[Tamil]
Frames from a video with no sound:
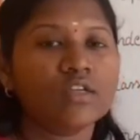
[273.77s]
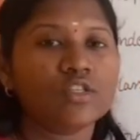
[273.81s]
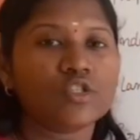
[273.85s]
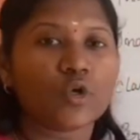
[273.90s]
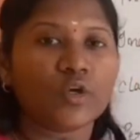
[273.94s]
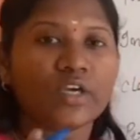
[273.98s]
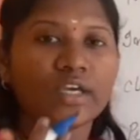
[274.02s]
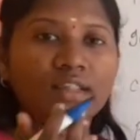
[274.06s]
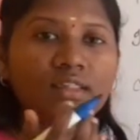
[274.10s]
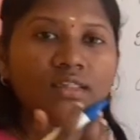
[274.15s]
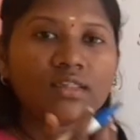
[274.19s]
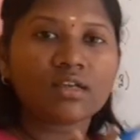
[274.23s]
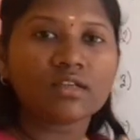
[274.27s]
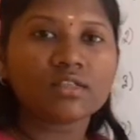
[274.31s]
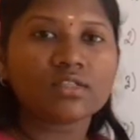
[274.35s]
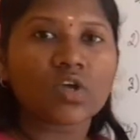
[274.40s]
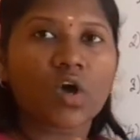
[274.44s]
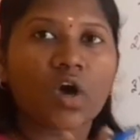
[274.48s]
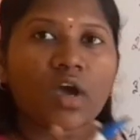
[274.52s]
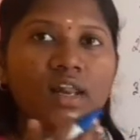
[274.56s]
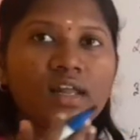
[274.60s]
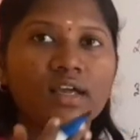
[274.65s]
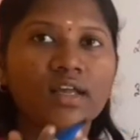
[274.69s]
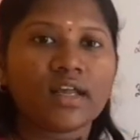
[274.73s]
ஸோ இந்த
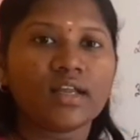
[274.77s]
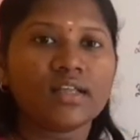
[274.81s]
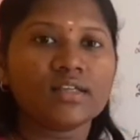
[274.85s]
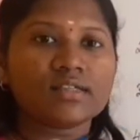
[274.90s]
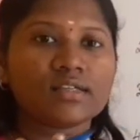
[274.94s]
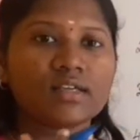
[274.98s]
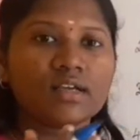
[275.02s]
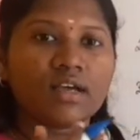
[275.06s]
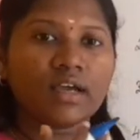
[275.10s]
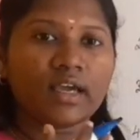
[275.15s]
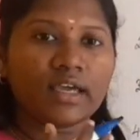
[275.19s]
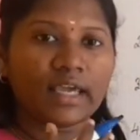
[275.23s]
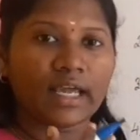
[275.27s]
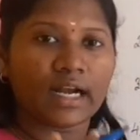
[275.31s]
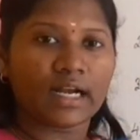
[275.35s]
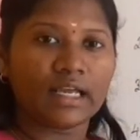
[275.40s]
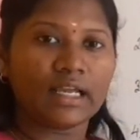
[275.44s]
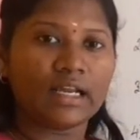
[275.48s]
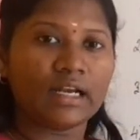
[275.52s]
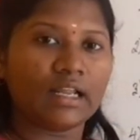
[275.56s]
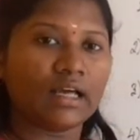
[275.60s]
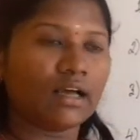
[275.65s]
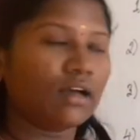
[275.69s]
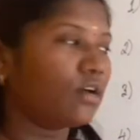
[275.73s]
சாயில் கிரெயின்ஸ்க்கு
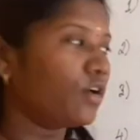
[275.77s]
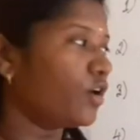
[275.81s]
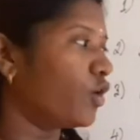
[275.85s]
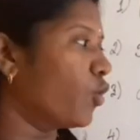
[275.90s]
இடையில